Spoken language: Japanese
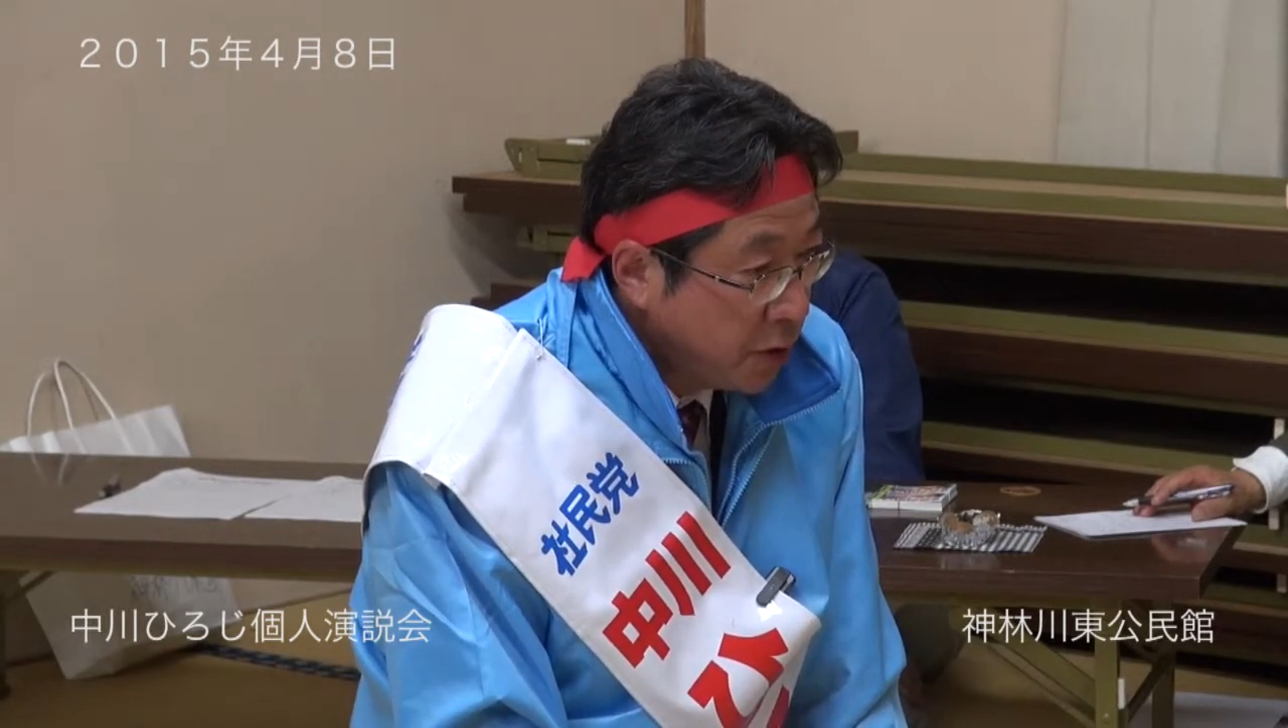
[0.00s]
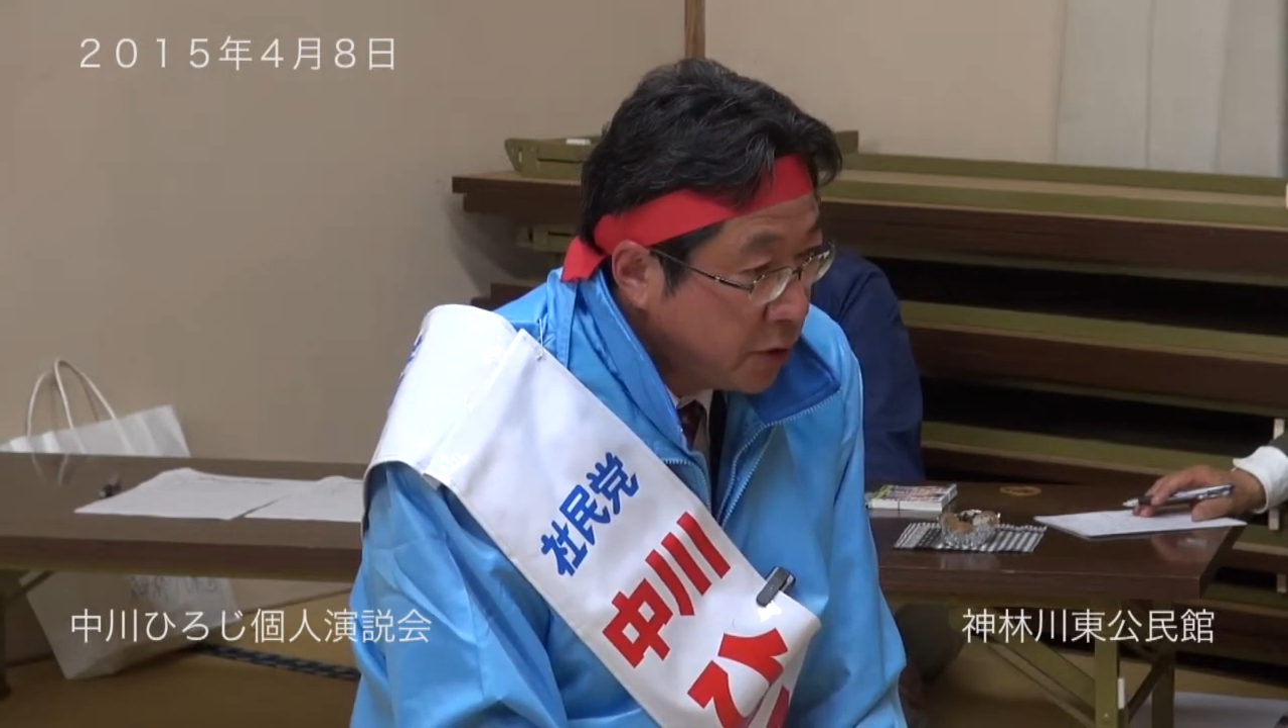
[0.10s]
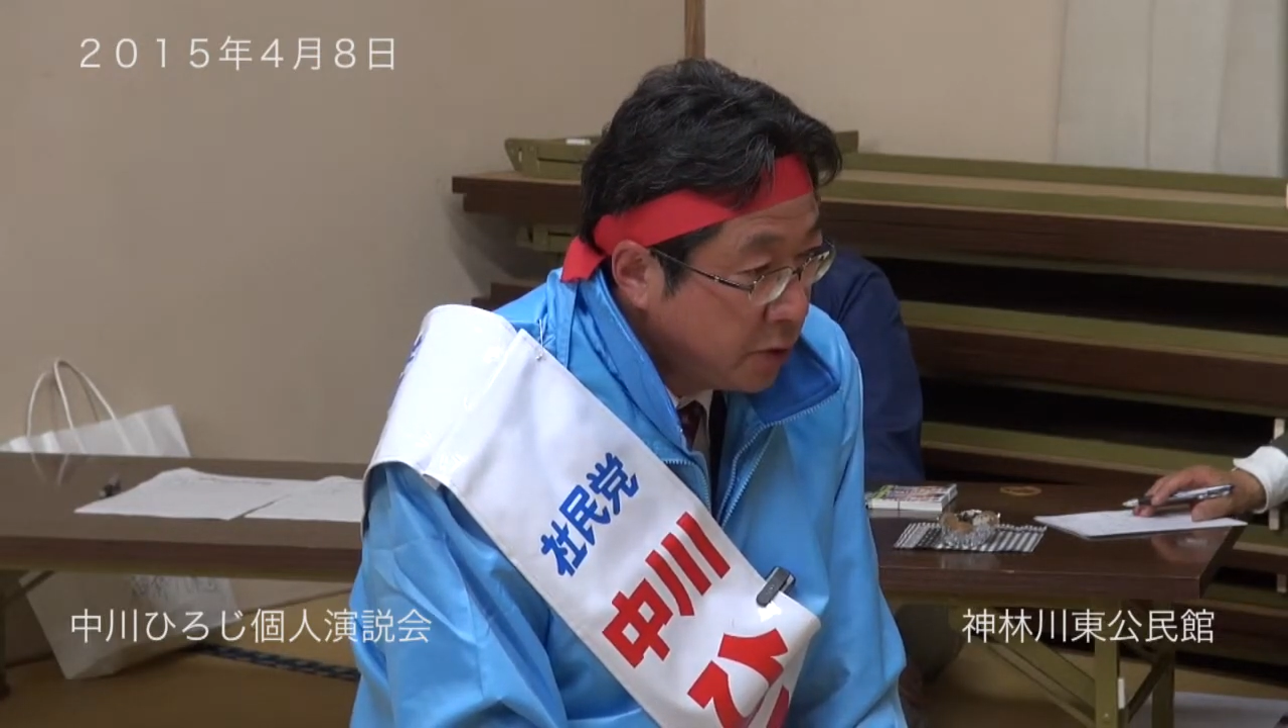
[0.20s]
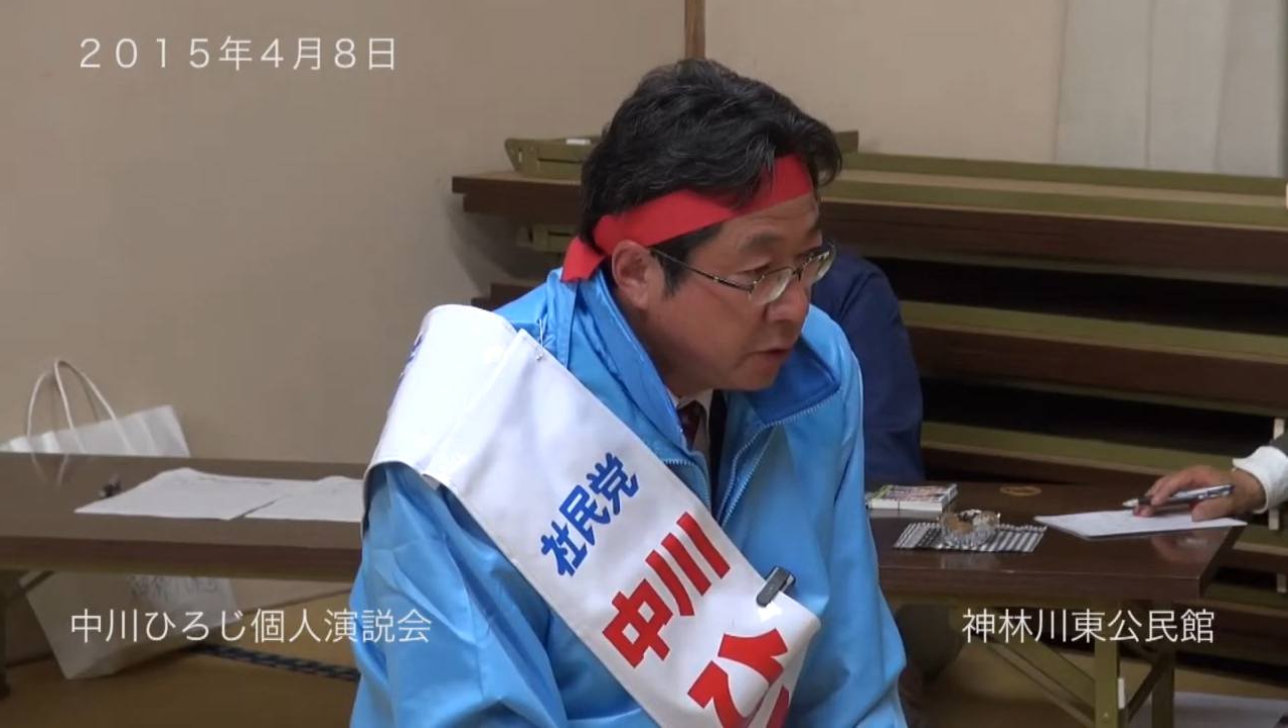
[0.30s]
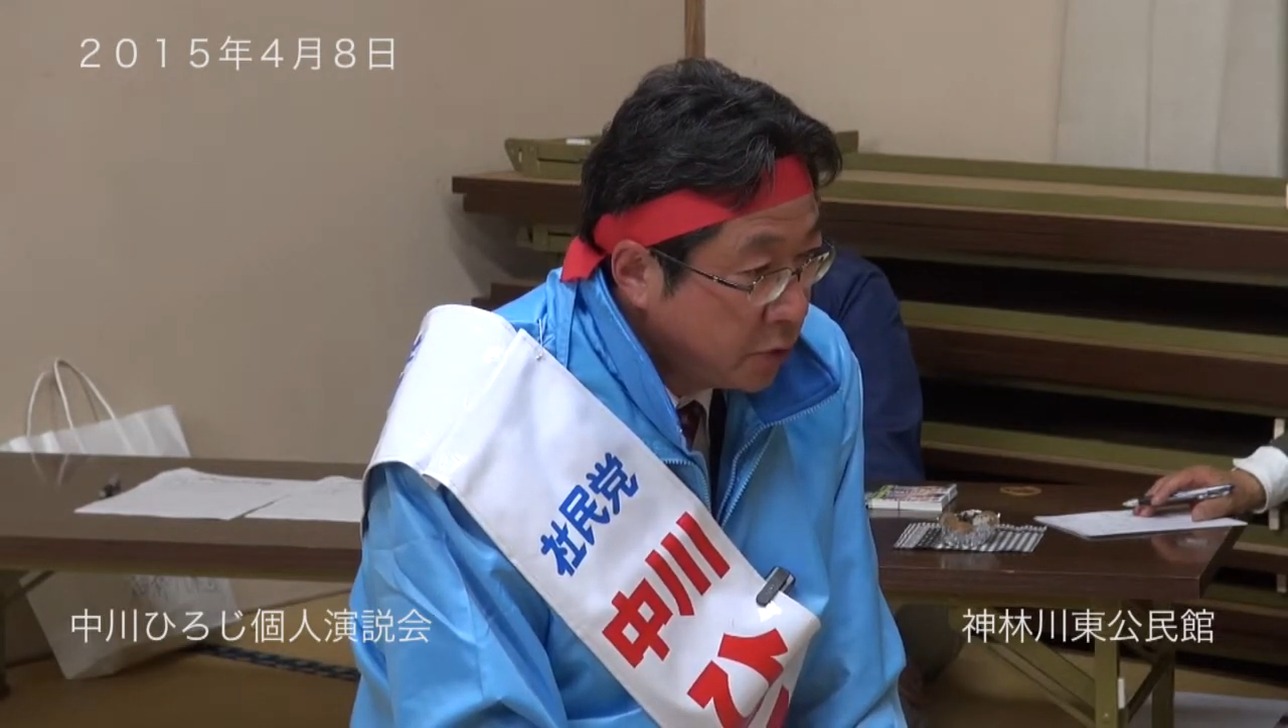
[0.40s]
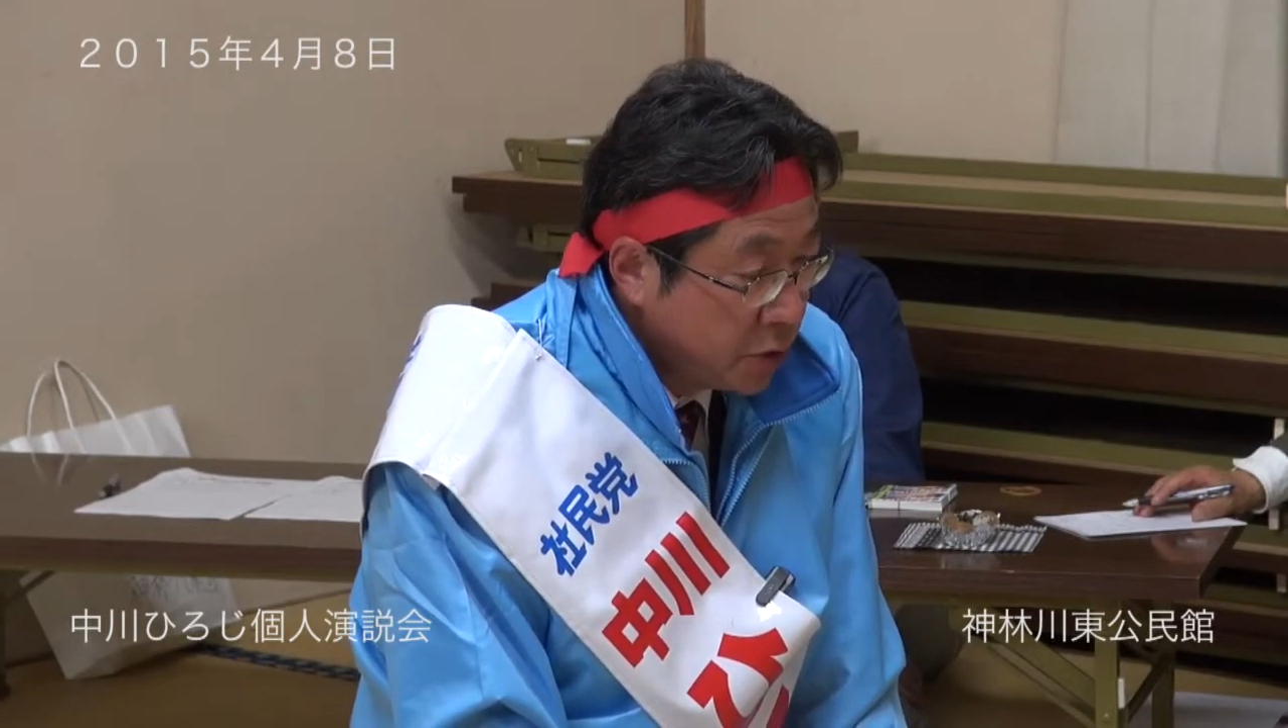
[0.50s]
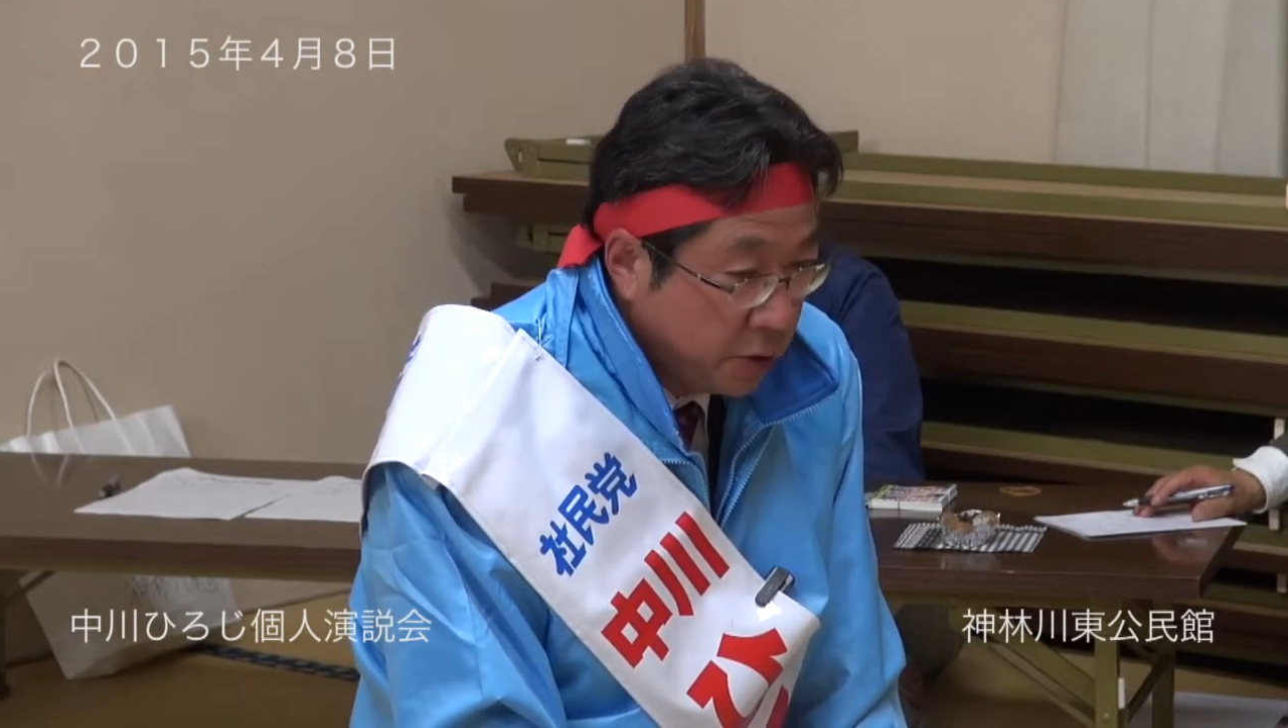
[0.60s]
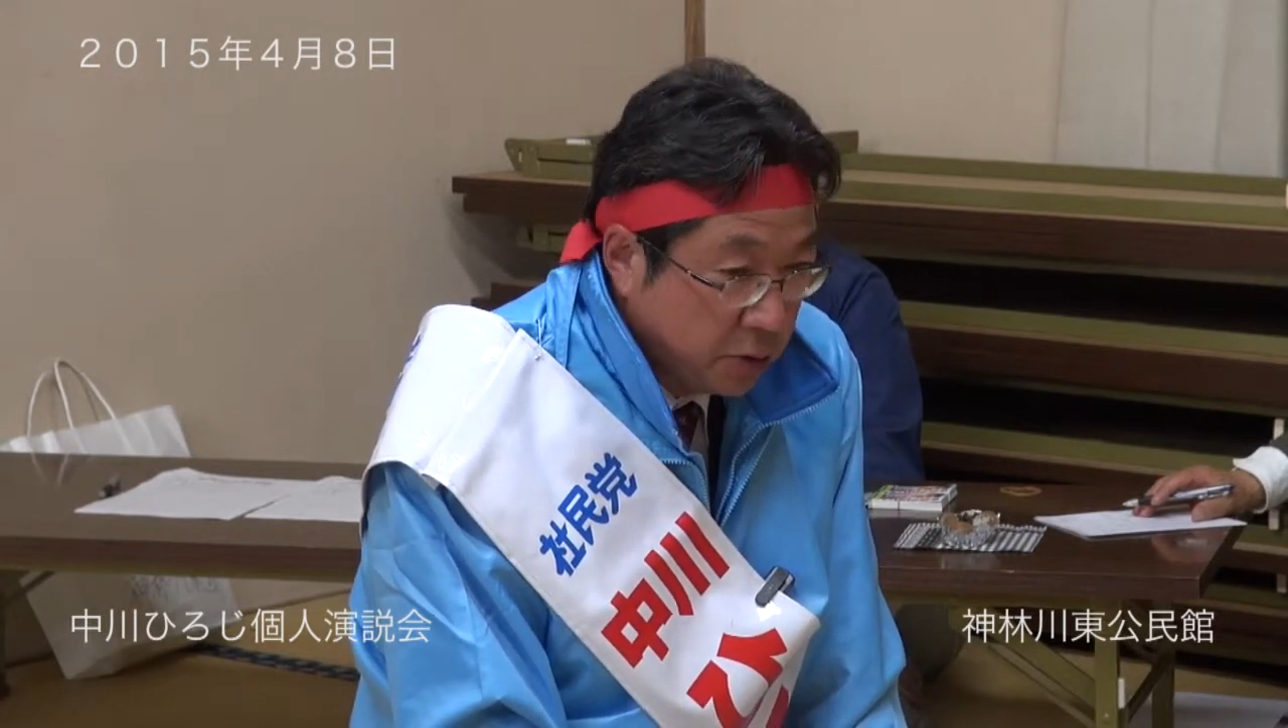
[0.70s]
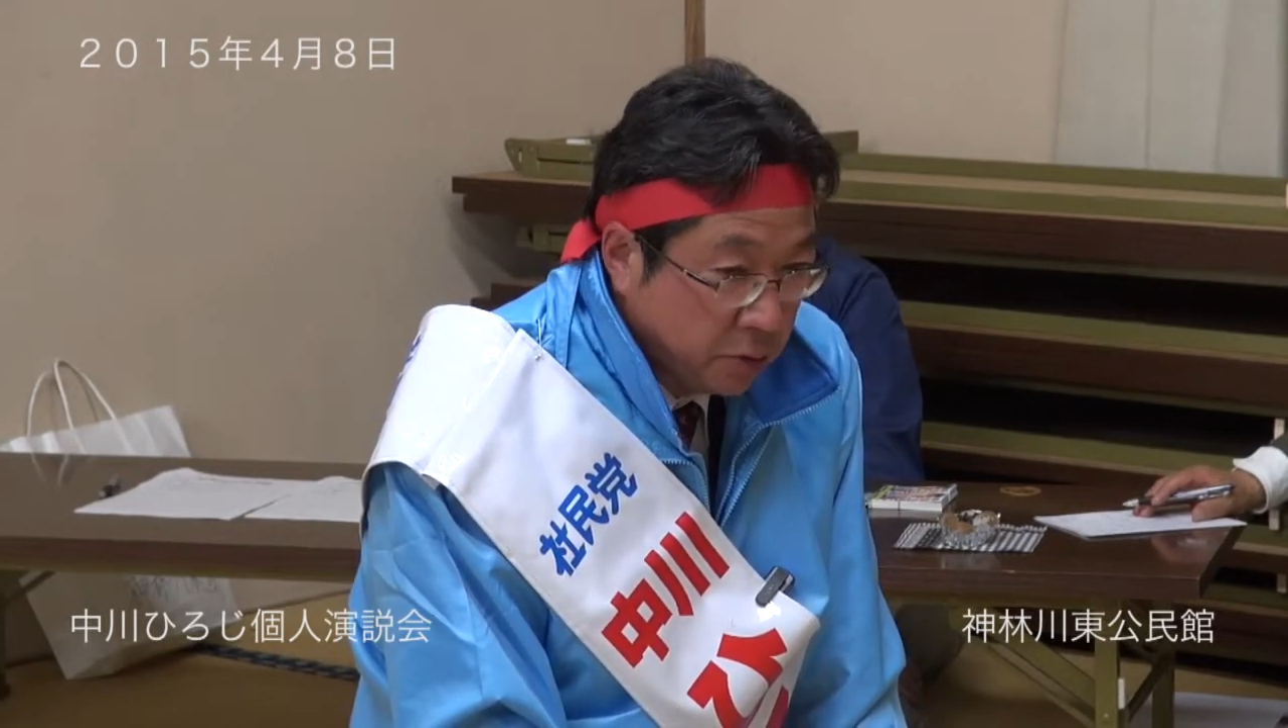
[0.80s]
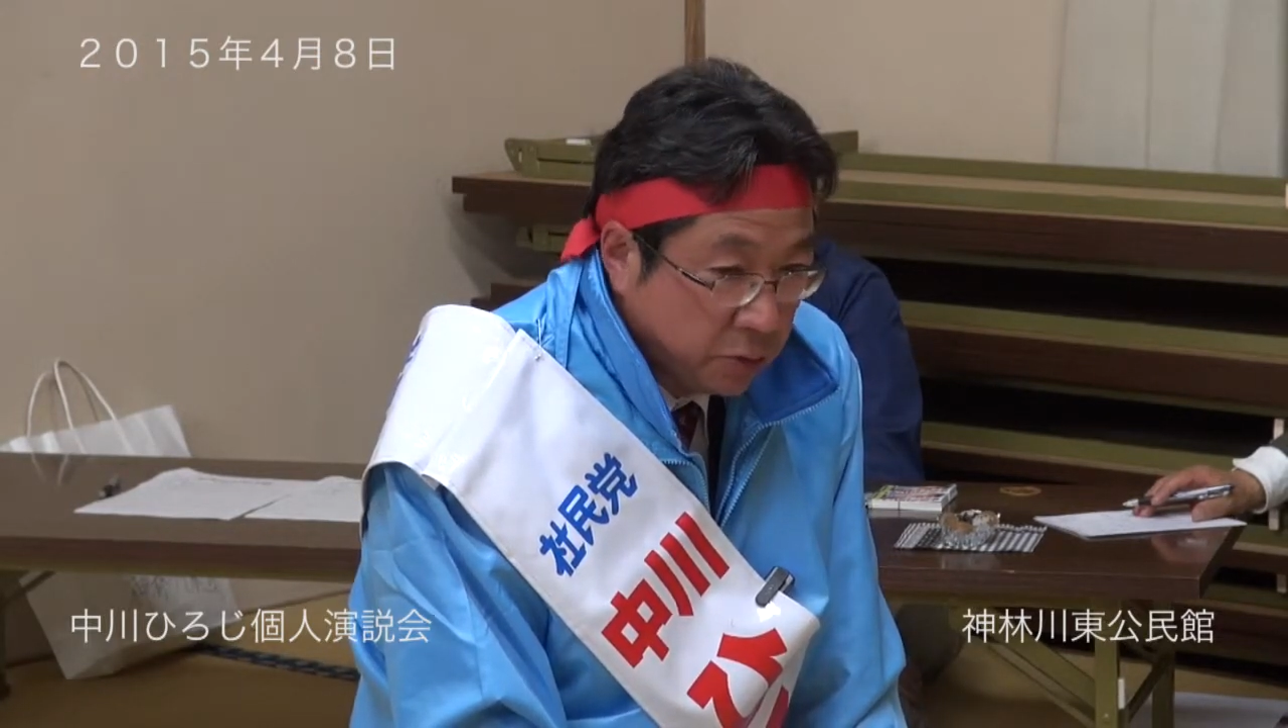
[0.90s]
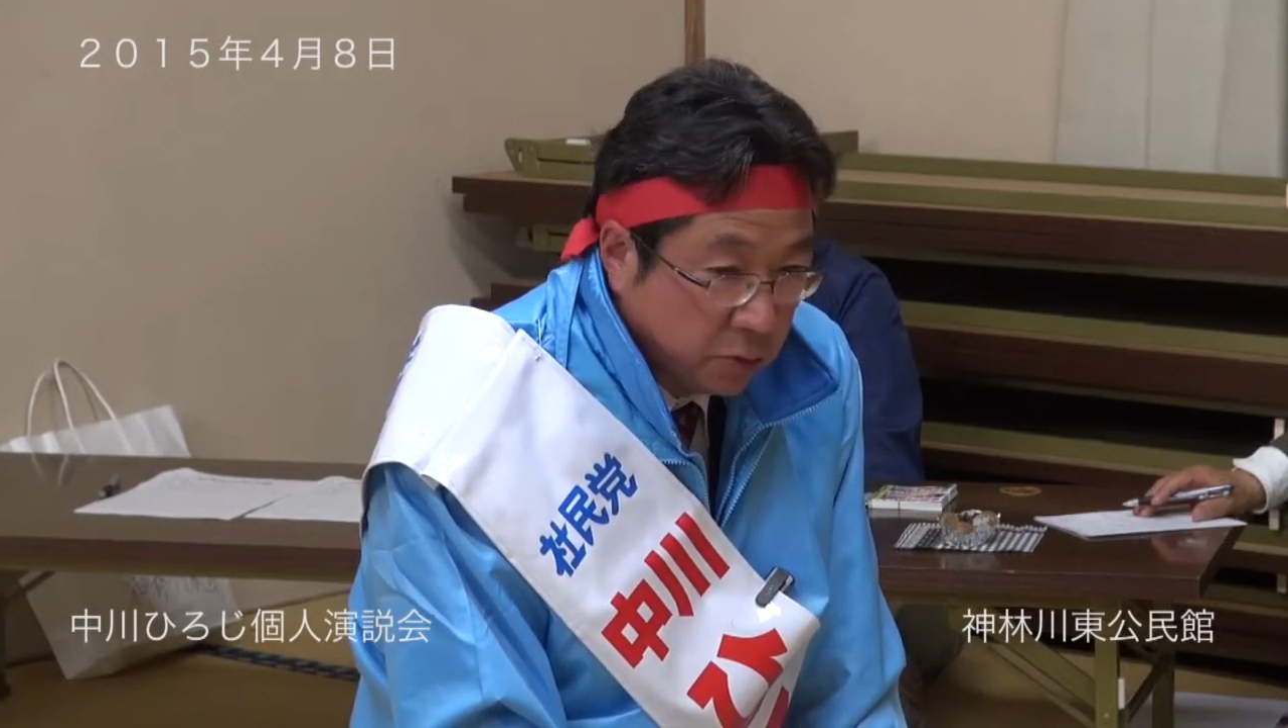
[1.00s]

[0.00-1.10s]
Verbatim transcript: 延伸都市と